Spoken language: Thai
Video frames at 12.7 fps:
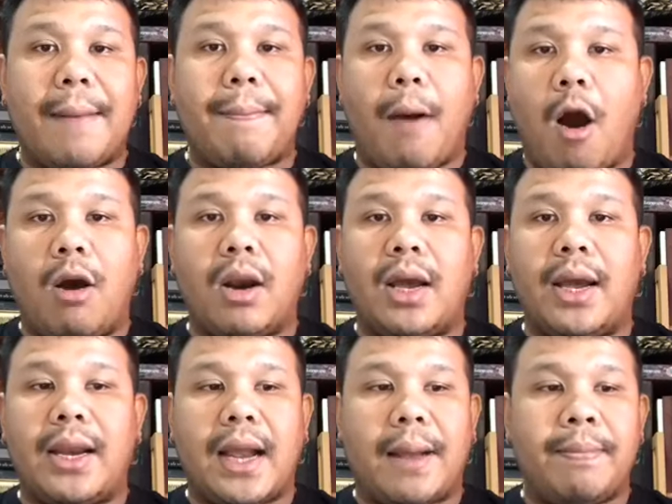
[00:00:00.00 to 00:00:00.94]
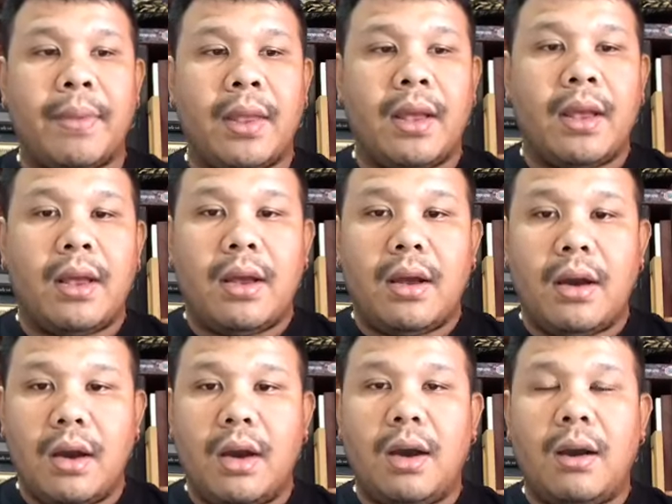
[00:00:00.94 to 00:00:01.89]
ครับ พองเลยนะครับ เอ
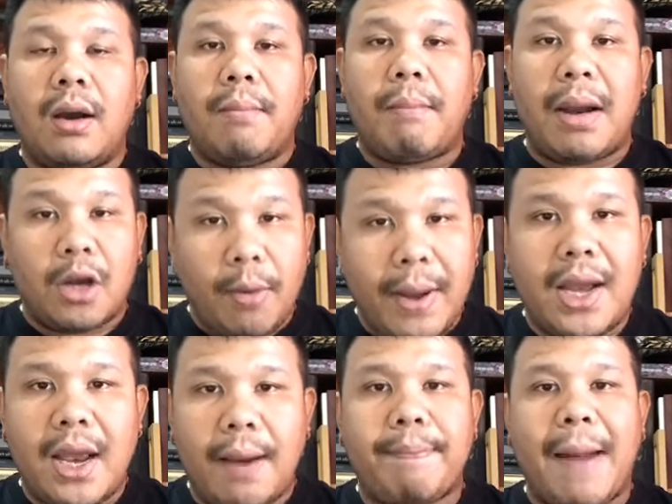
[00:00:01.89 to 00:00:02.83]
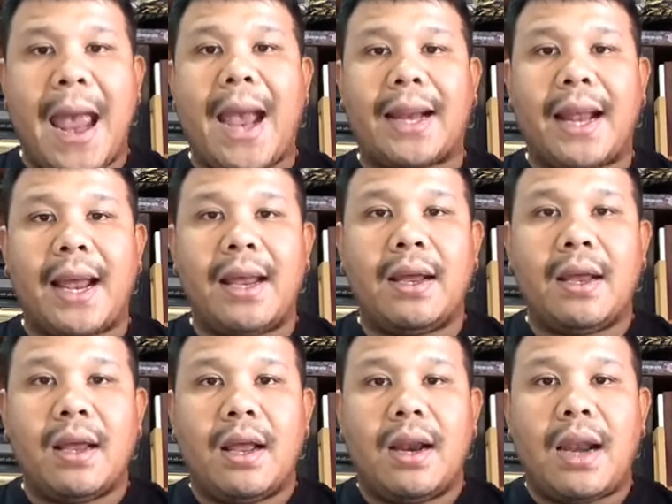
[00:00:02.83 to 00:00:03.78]
อ มันก็เป็นเรื่องแปลกนะ
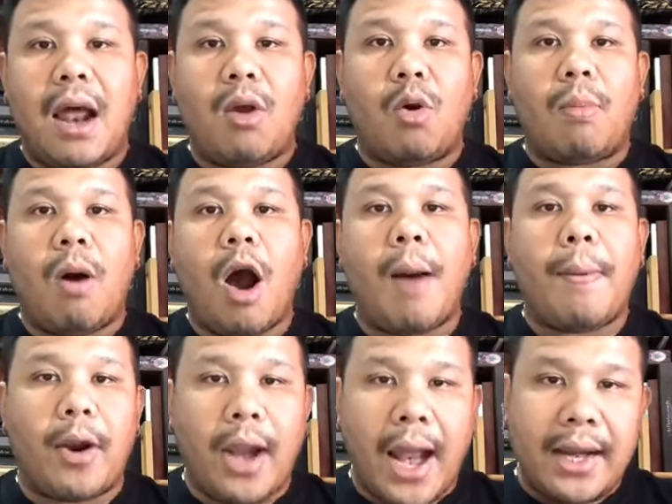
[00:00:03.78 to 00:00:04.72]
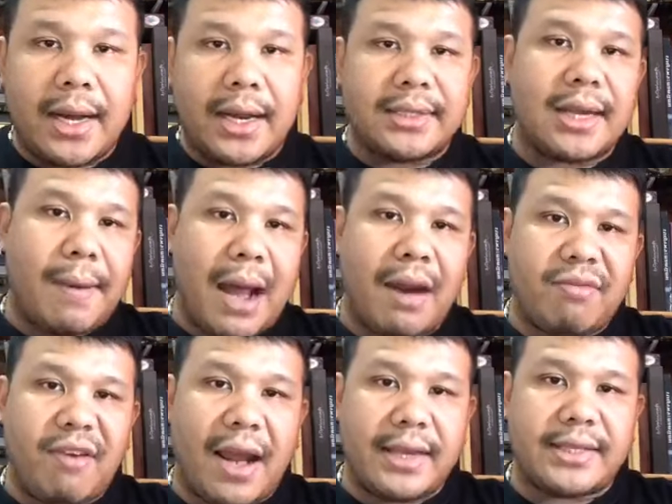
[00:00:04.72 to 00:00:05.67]
แล้วหลวงพ่อพอท่านเดินสะพาน
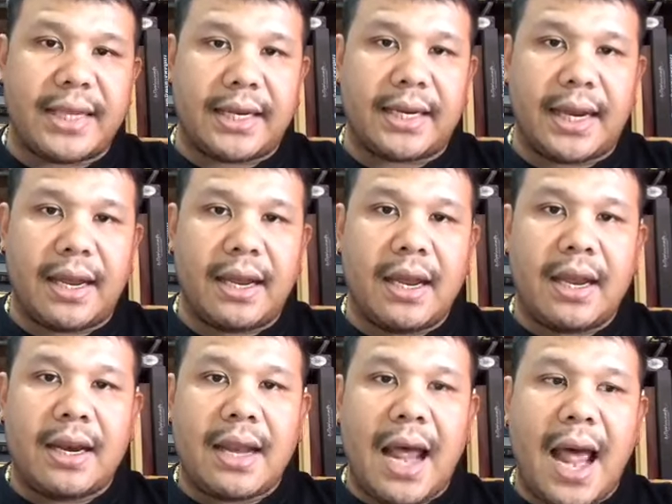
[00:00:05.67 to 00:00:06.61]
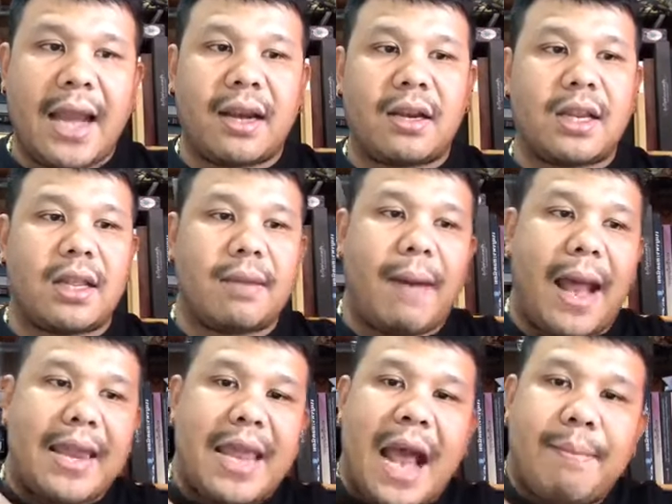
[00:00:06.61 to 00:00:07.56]
ไฟเสร็จ เนี่ย ท่านก็จะสะพา
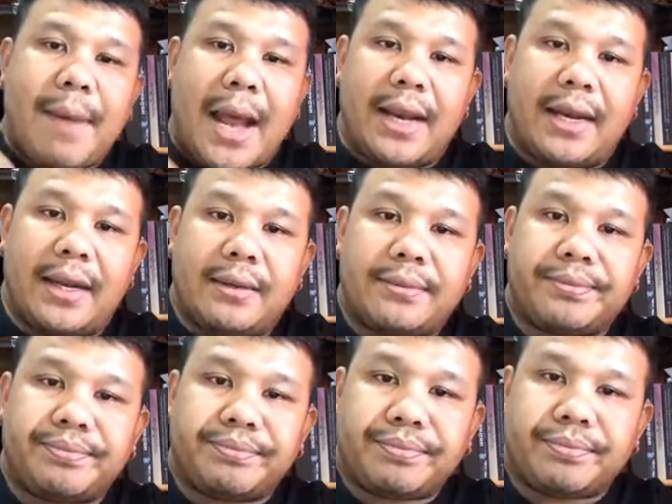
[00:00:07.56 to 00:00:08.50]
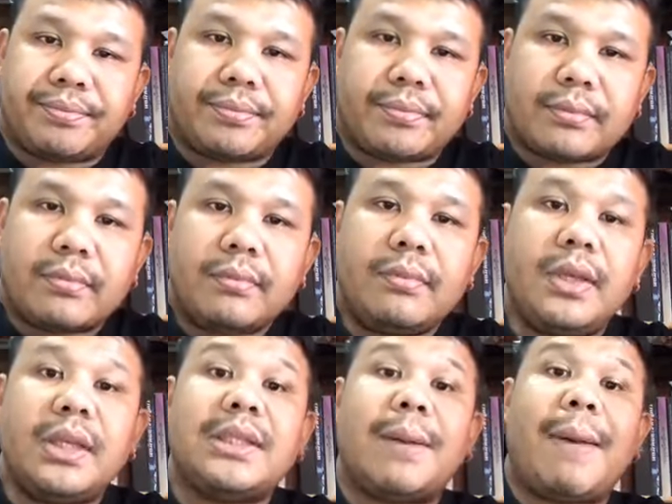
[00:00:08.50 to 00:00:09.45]
ยย่ามอันหนึ่ง
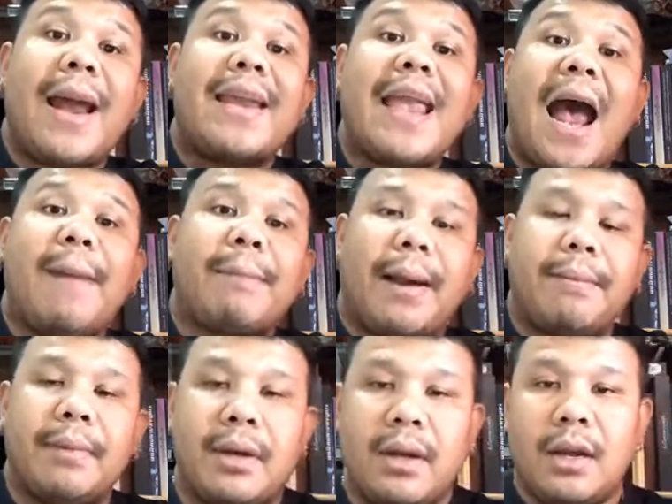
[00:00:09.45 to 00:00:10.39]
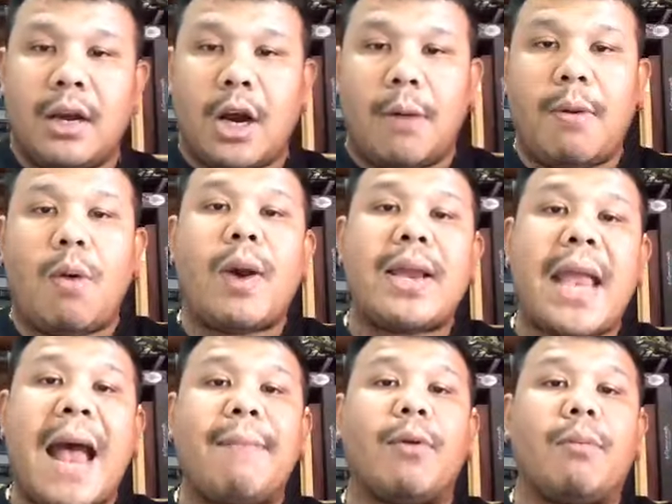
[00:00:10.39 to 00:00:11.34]
สะพายย่ามครับ เขาบอกว่า
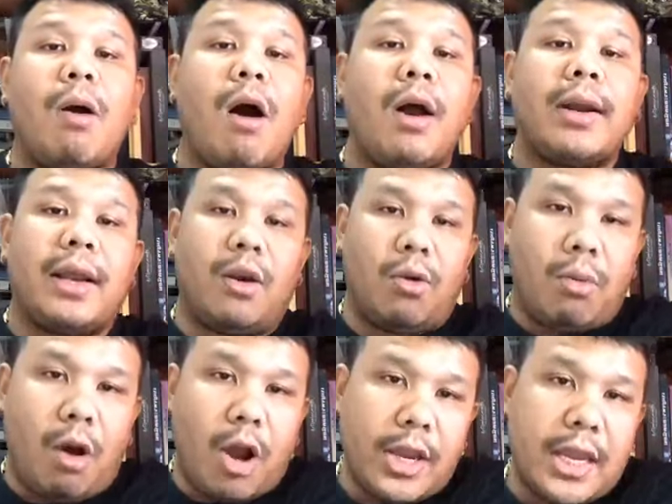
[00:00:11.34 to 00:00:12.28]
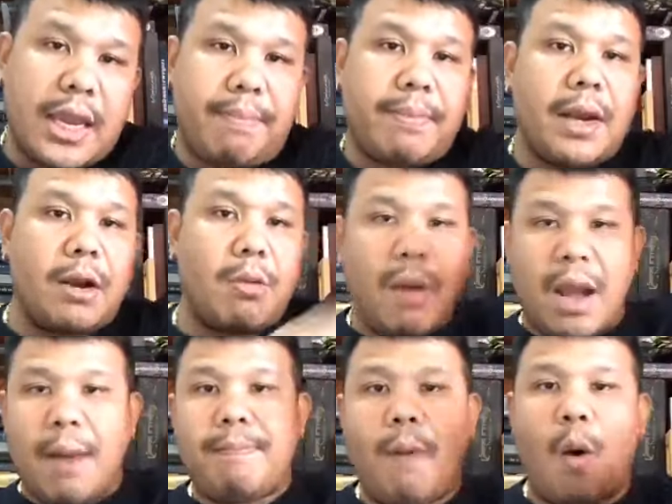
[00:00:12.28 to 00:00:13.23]
ย่ามหลวงพ่อเนี่ย หลวงพ่อจะหยิบเงินออกมา
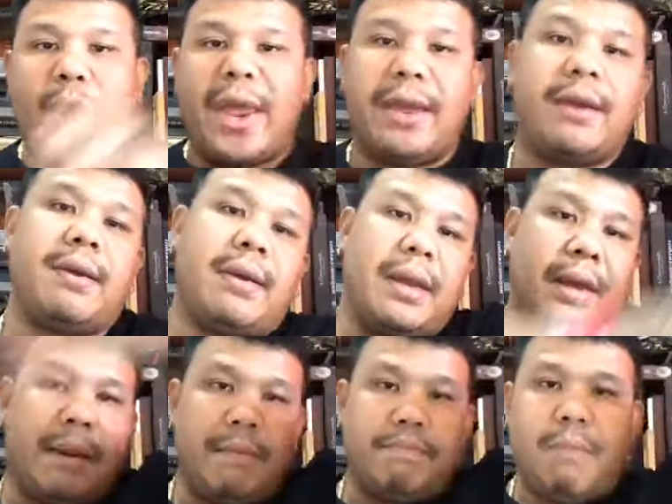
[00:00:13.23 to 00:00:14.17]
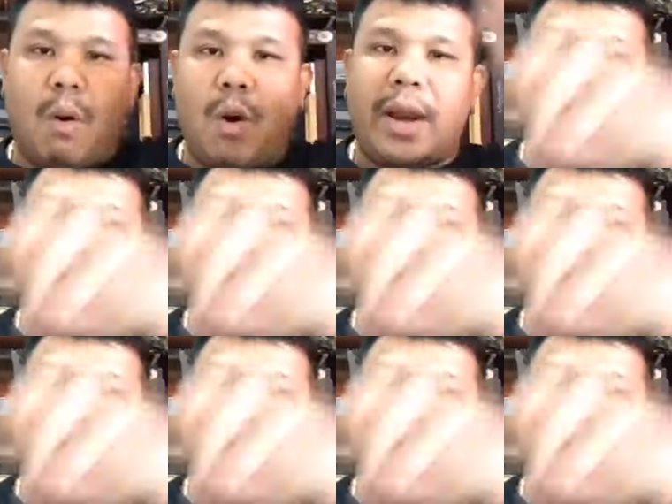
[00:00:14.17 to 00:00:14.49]
แล้วโปรยโปรย